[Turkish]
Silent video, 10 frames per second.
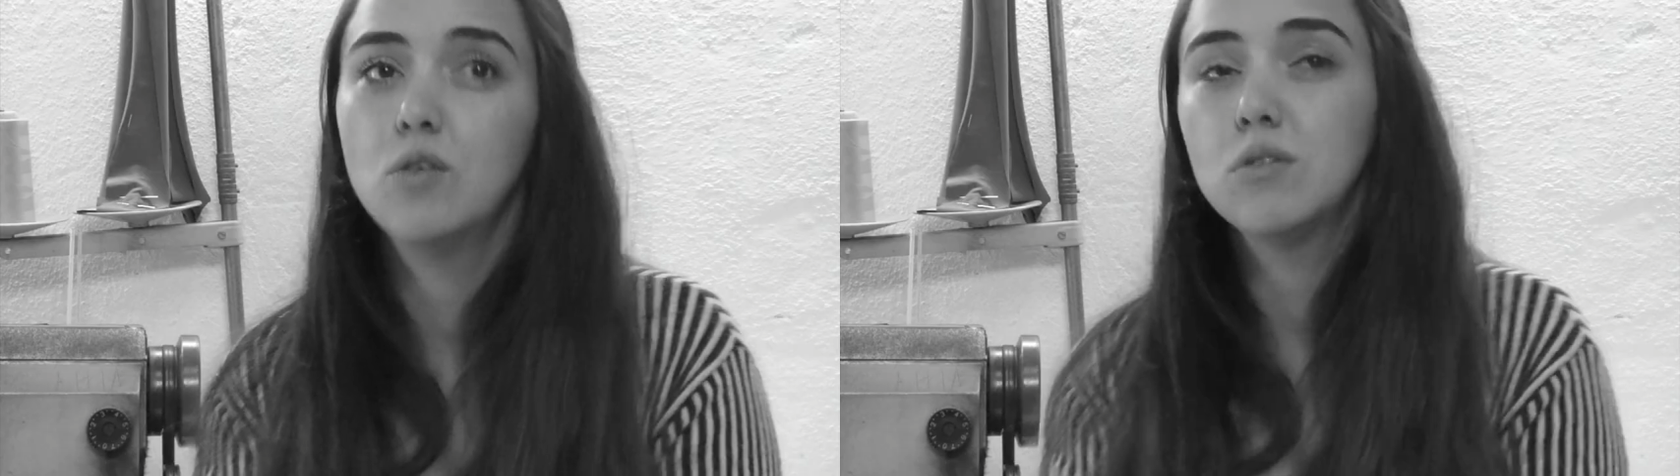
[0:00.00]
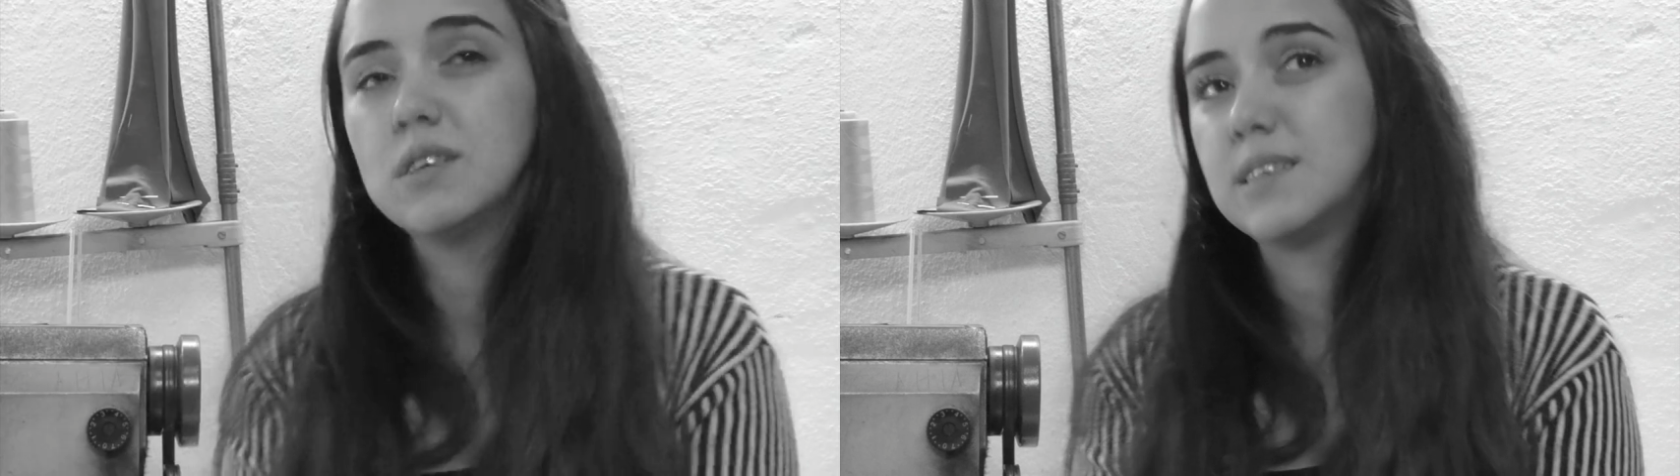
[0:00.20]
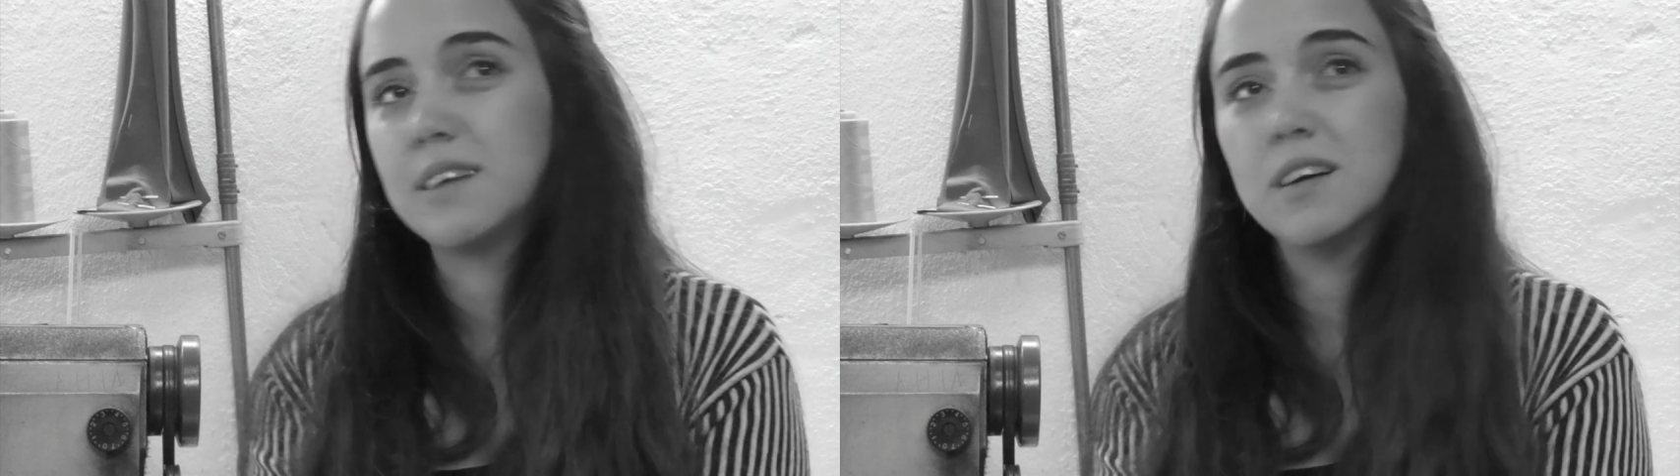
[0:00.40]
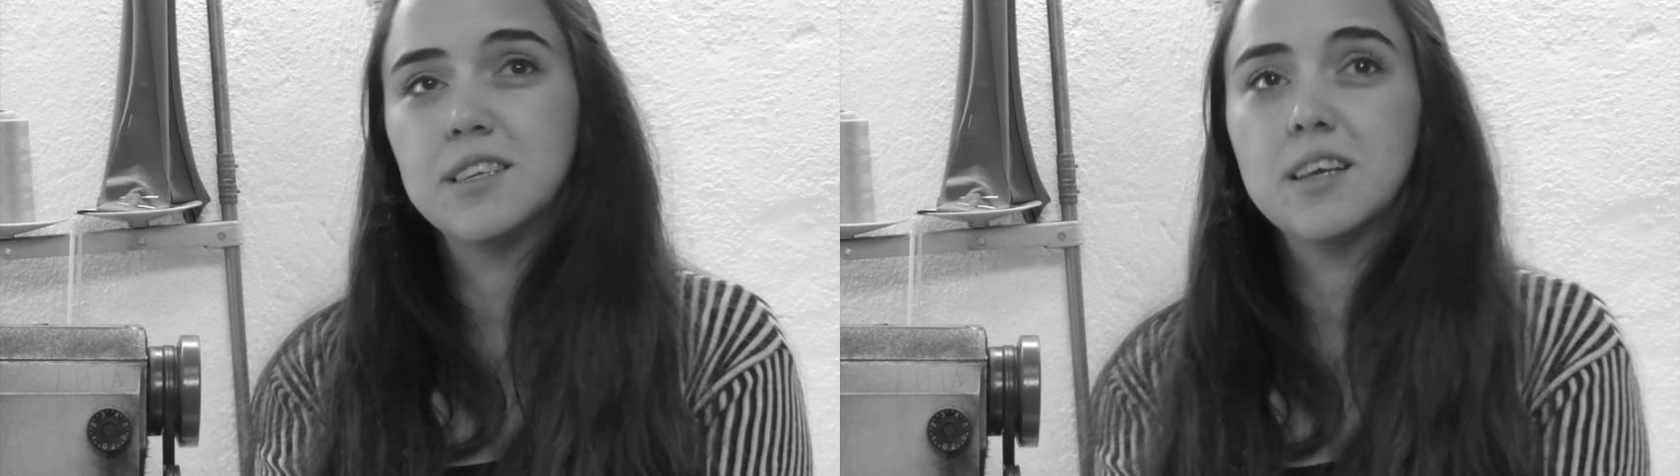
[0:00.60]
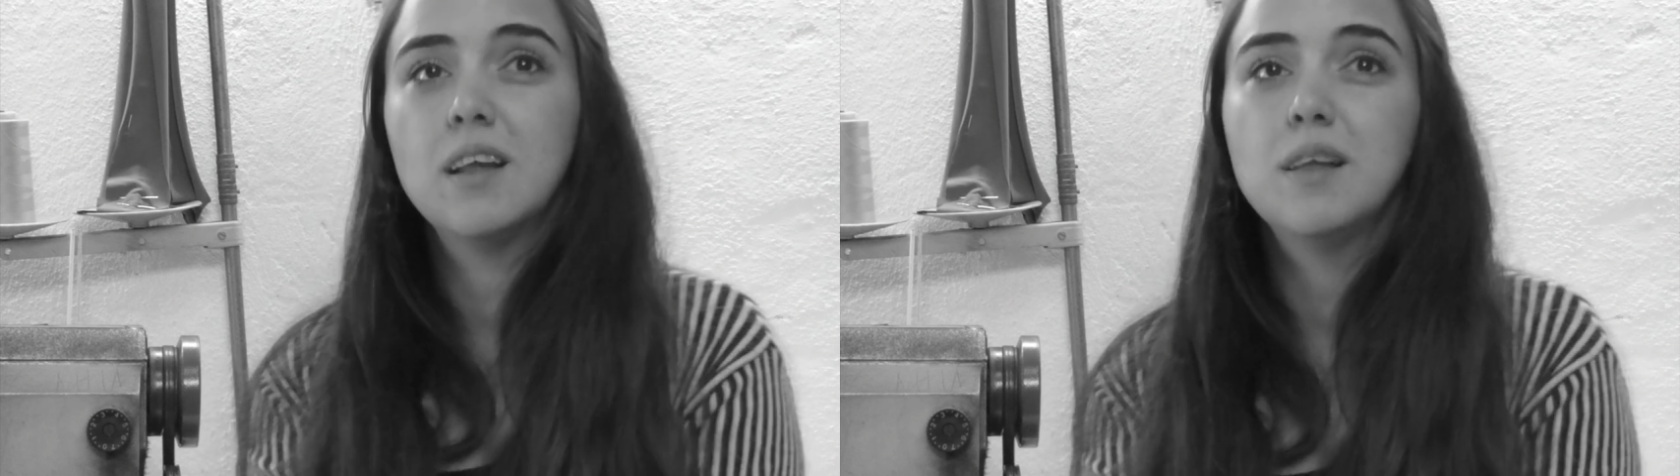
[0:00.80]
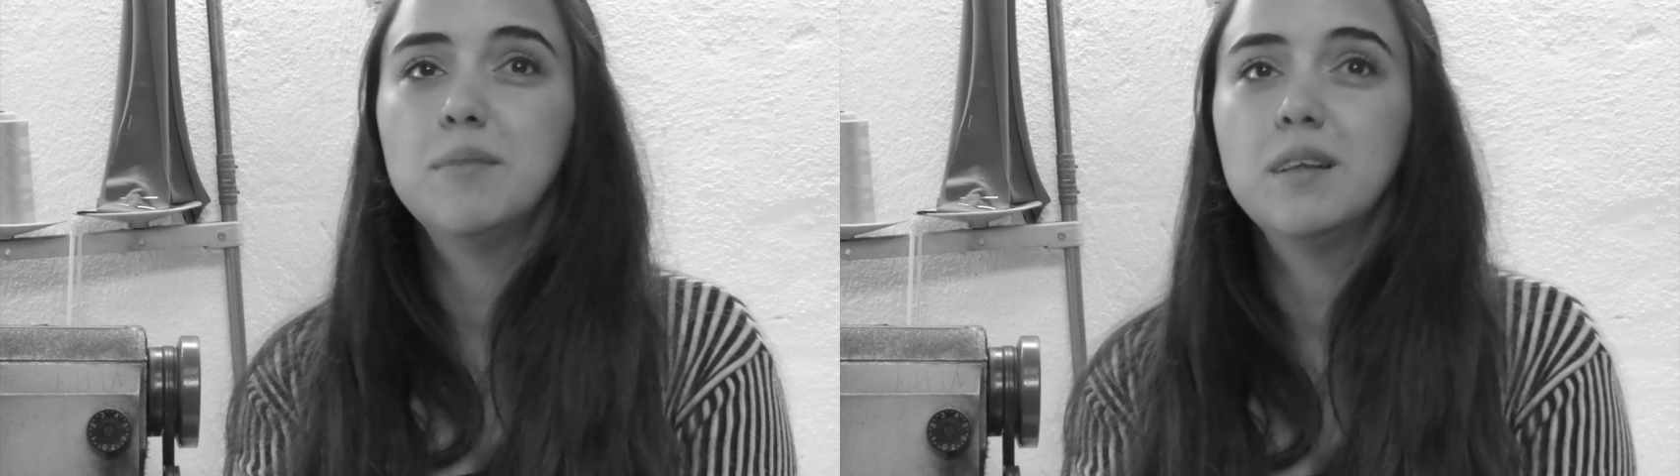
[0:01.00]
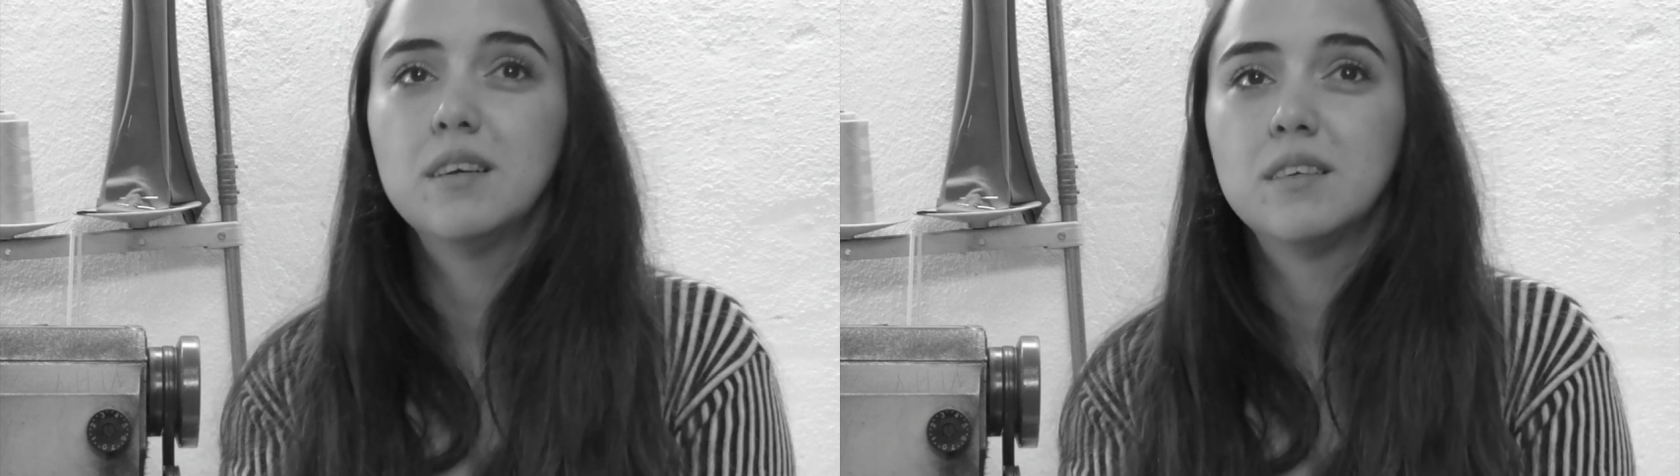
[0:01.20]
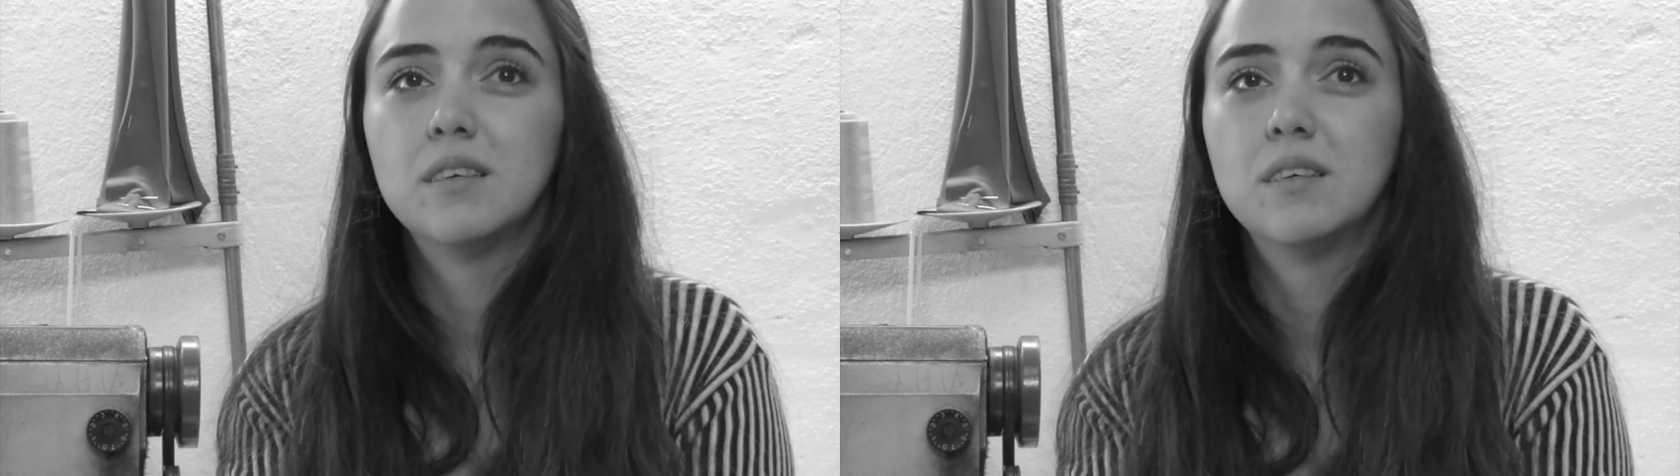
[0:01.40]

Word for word: Yok isterse gelebilir.